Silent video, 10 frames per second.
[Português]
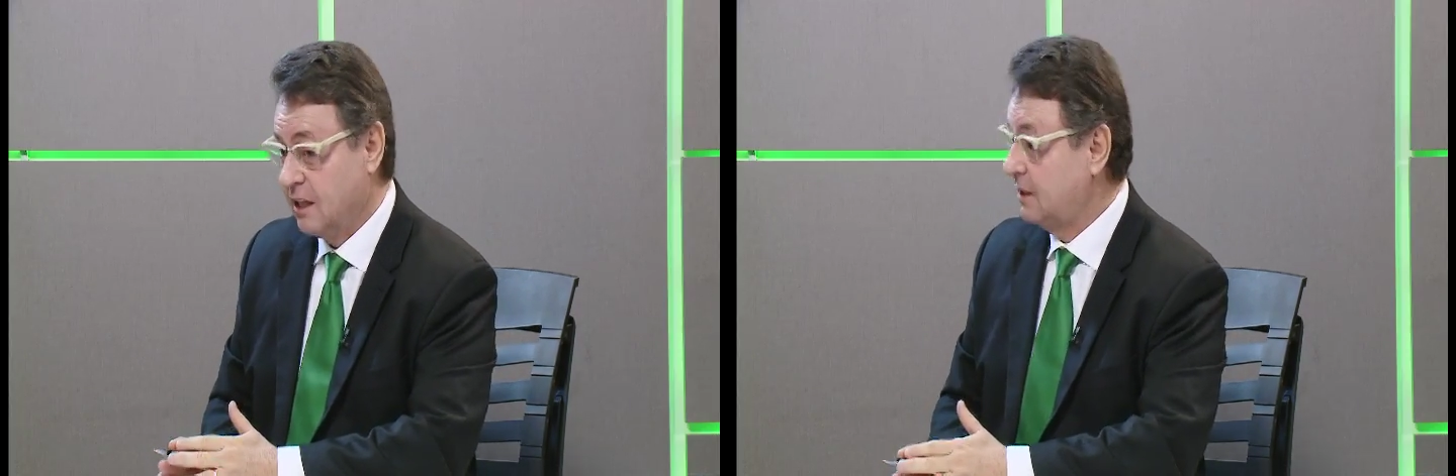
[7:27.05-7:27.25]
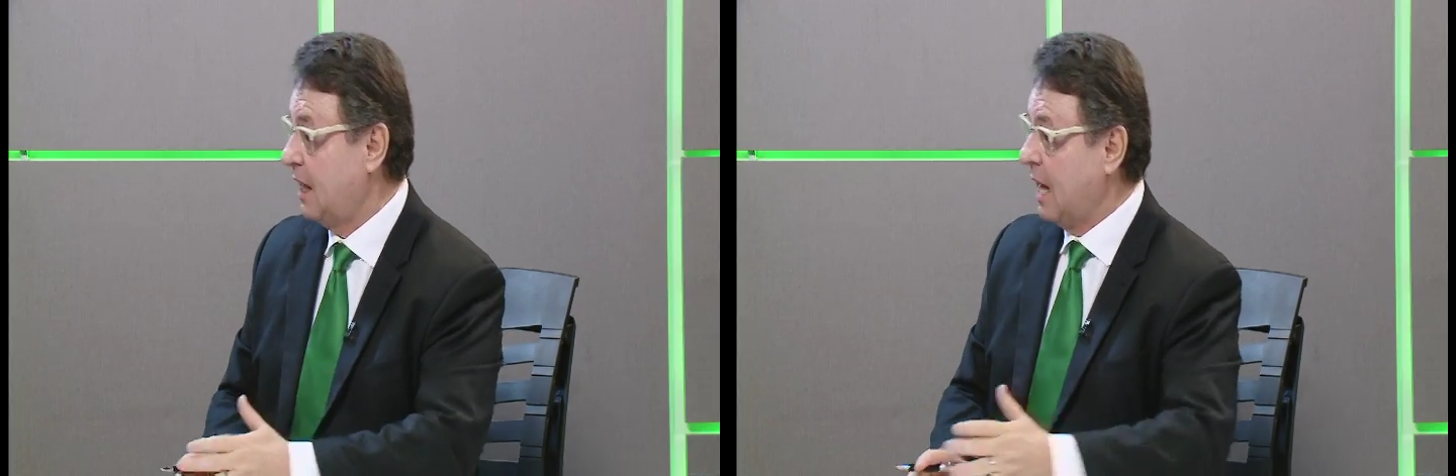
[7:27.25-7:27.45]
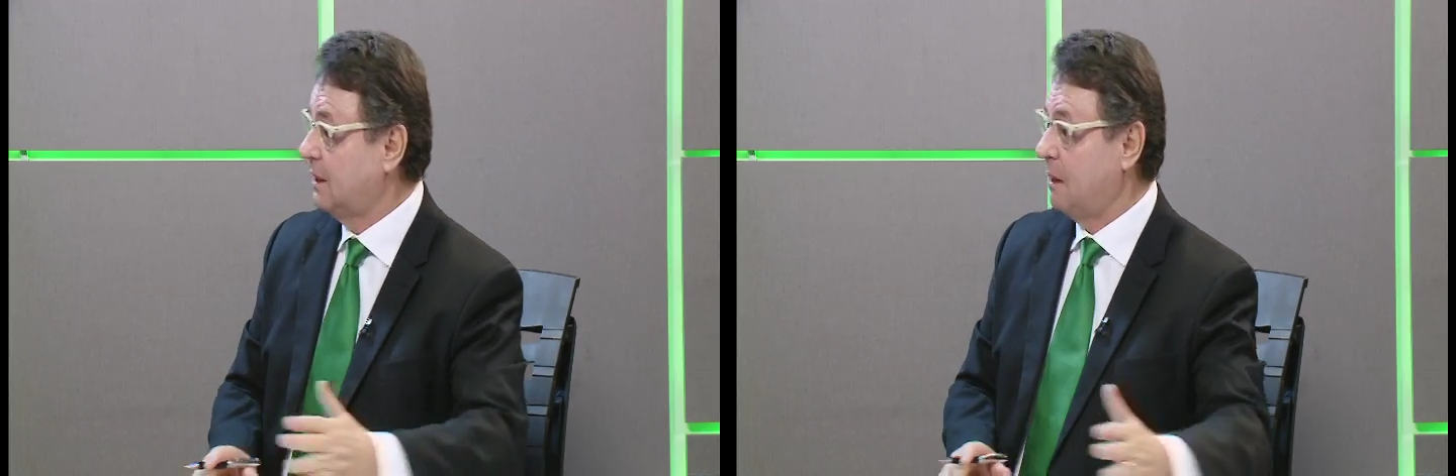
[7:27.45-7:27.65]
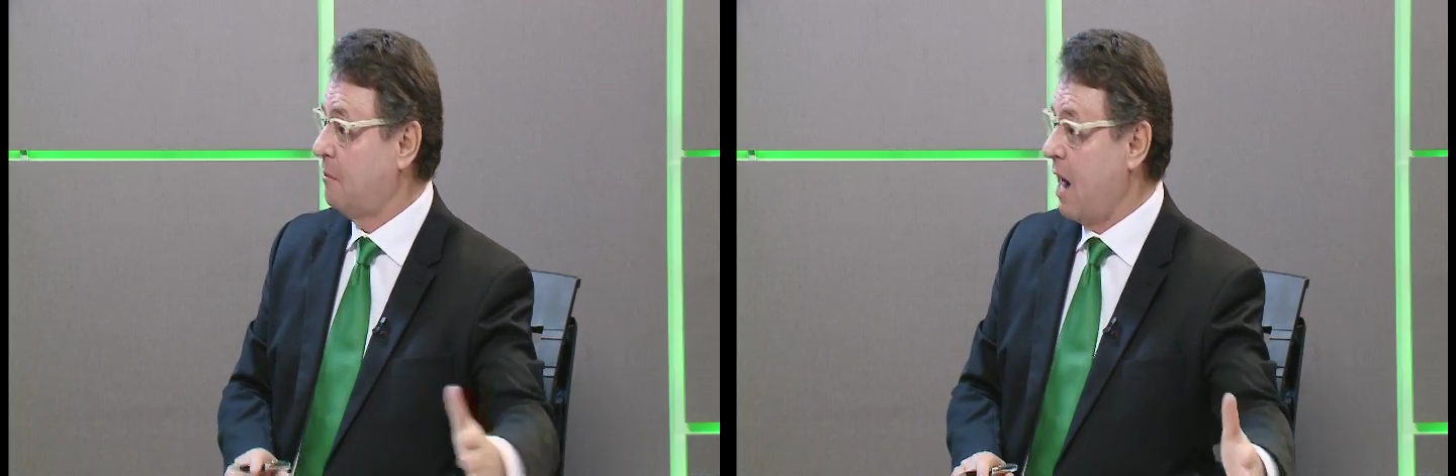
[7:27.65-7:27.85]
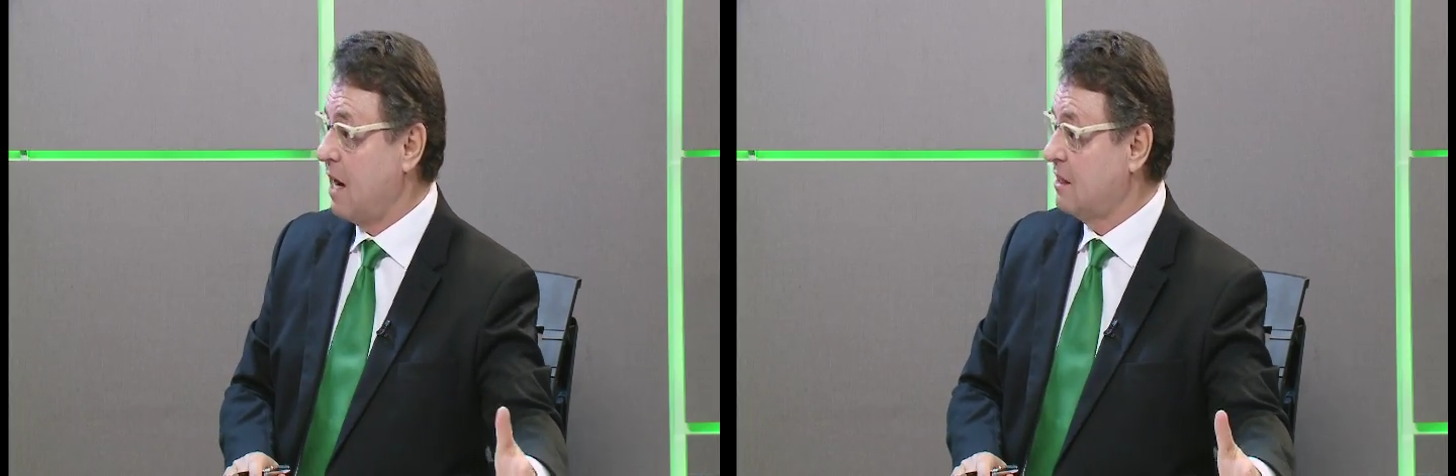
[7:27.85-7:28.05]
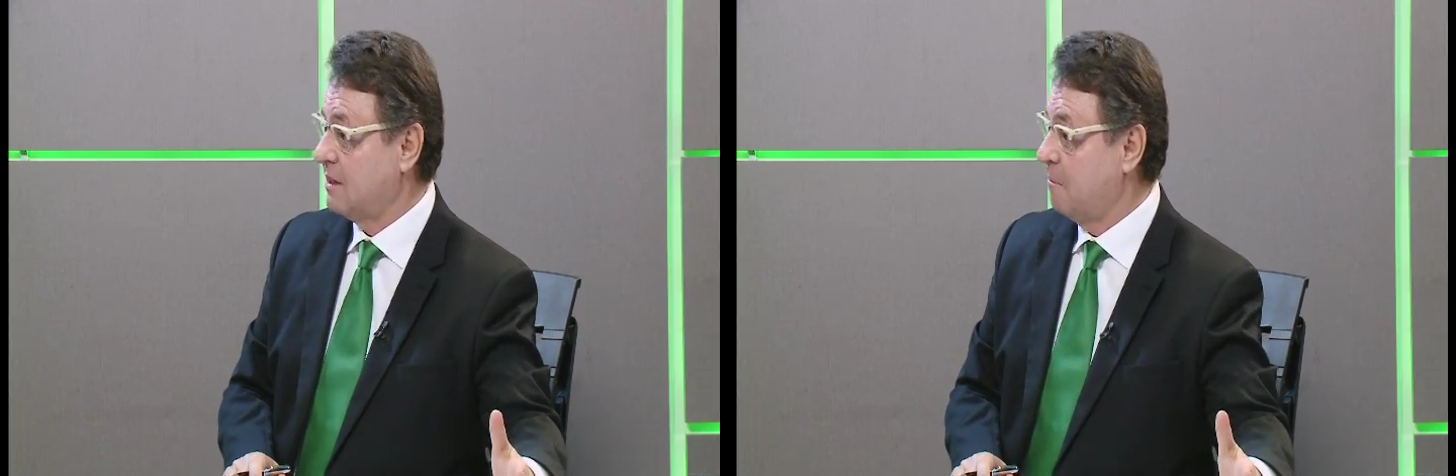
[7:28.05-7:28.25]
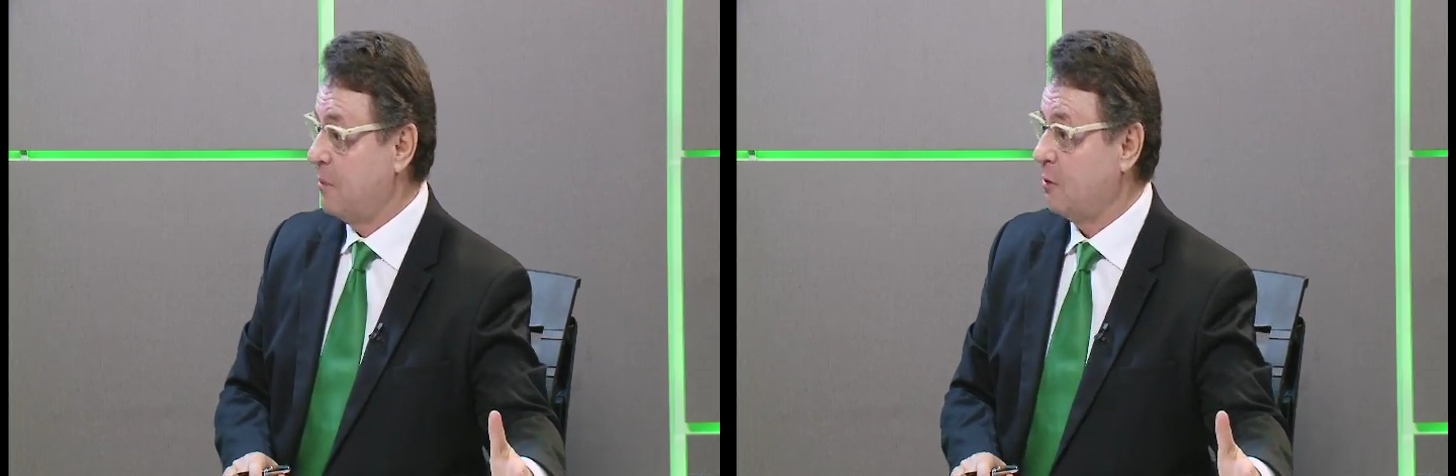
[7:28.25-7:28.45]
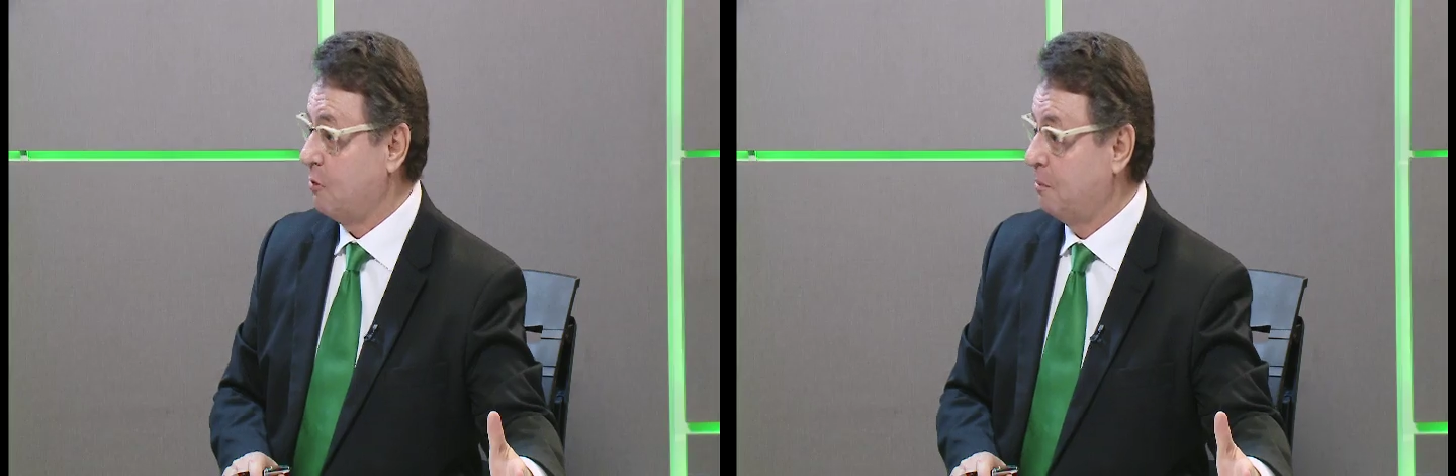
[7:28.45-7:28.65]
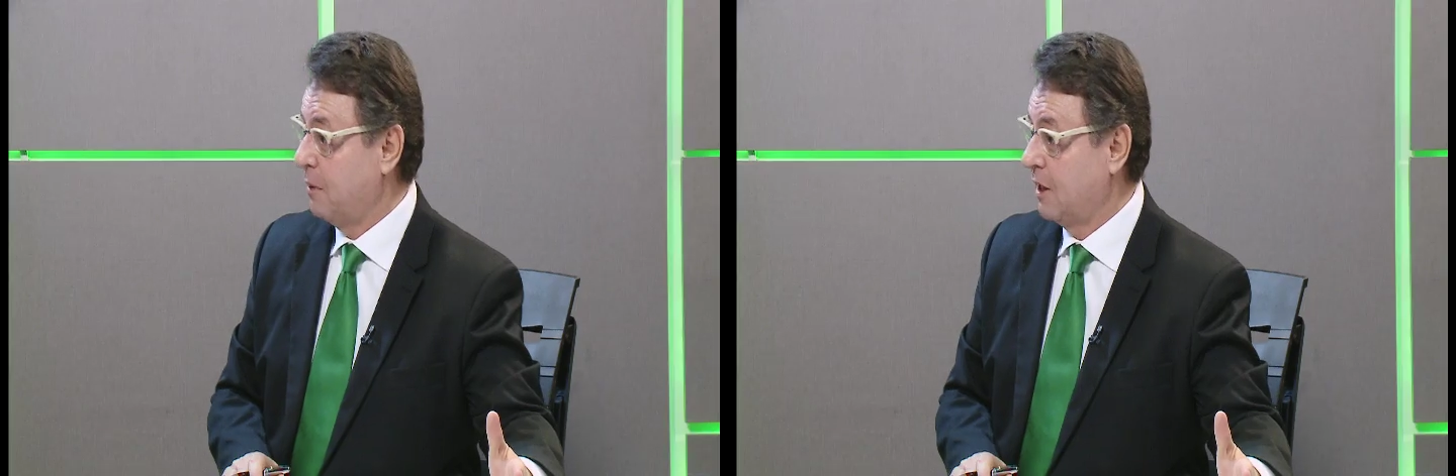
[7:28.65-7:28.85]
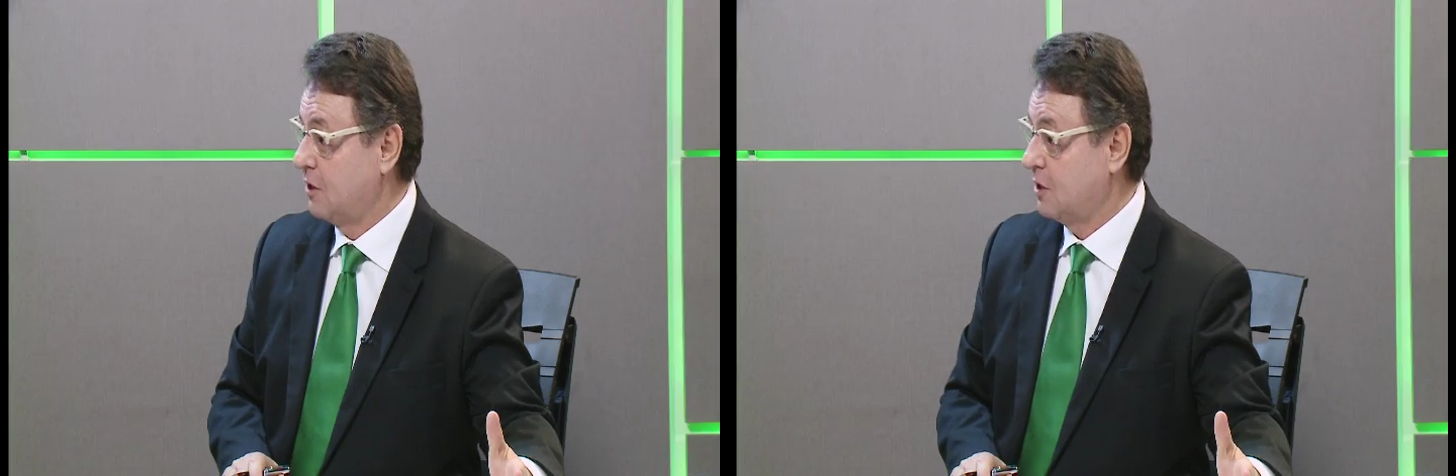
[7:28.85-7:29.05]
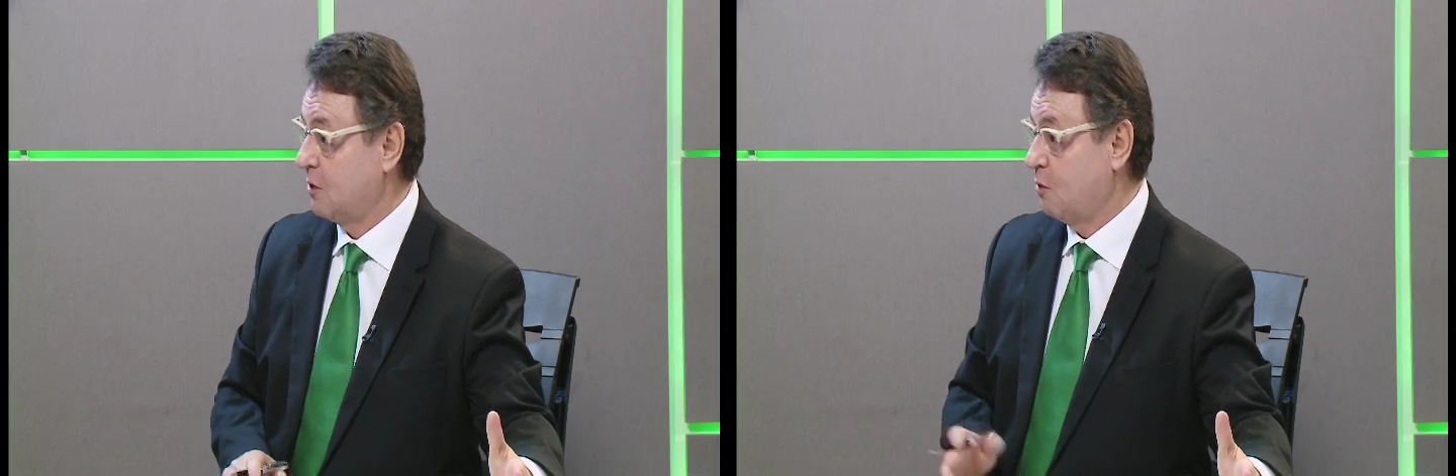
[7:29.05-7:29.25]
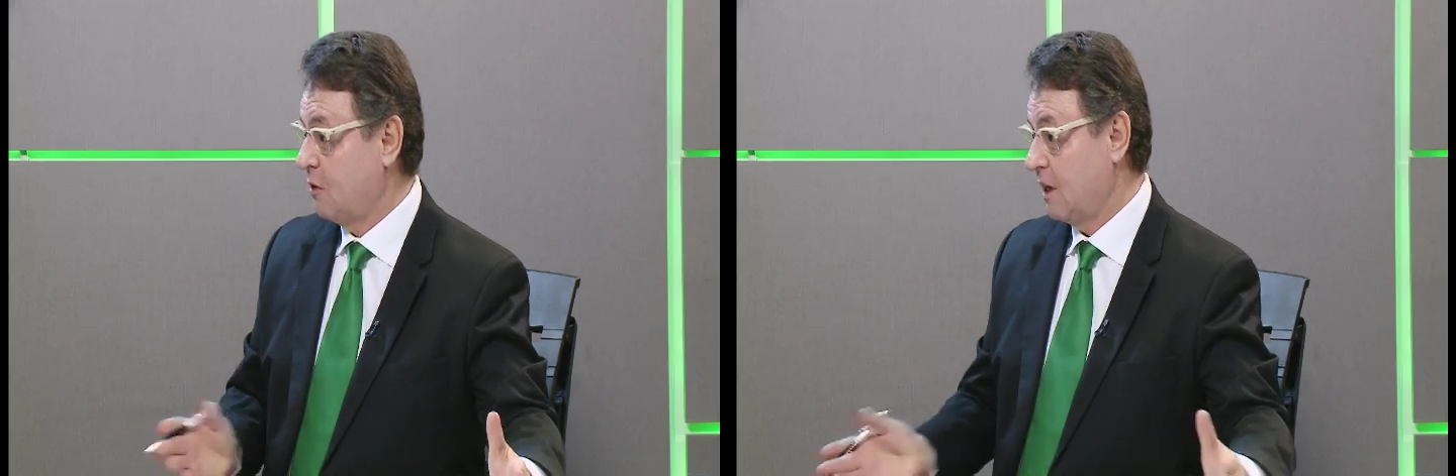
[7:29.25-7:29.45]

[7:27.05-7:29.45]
nada mais é preocupante com